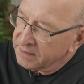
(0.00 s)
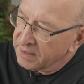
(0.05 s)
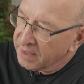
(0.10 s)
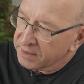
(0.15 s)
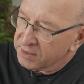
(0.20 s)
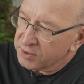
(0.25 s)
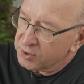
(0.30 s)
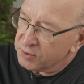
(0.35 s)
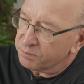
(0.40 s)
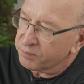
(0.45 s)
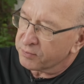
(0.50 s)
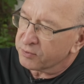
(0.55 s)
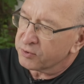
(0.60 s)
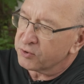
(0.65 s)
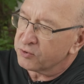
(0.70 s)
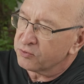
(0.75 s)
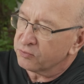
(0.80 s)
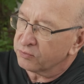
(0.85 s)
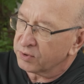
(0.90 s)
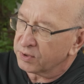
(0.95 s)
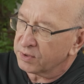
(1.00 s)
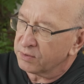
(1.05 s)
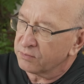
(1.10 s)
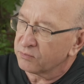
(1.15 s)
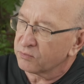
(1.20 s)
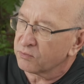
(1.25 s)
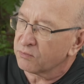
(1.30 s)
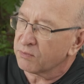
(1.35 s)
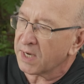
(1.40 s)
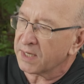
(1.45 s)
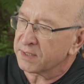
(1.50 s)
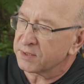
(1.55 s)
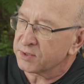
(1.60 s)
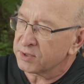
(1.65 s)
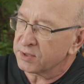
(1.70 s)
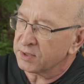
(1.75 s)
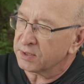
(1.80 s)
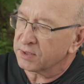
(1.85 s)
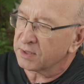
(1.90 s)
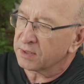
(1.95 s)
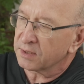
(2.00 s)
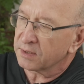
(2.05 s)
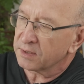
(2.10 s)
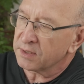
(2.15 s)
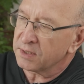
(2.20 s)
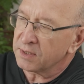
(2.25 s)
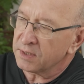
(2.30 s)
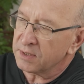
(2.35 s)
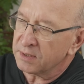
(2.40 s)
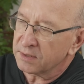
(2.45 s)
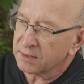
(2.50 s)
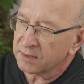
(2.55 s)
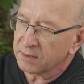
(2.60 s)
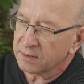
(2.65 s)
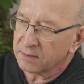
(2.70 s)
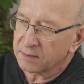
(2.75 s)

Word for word: jakiś prościutki układzik i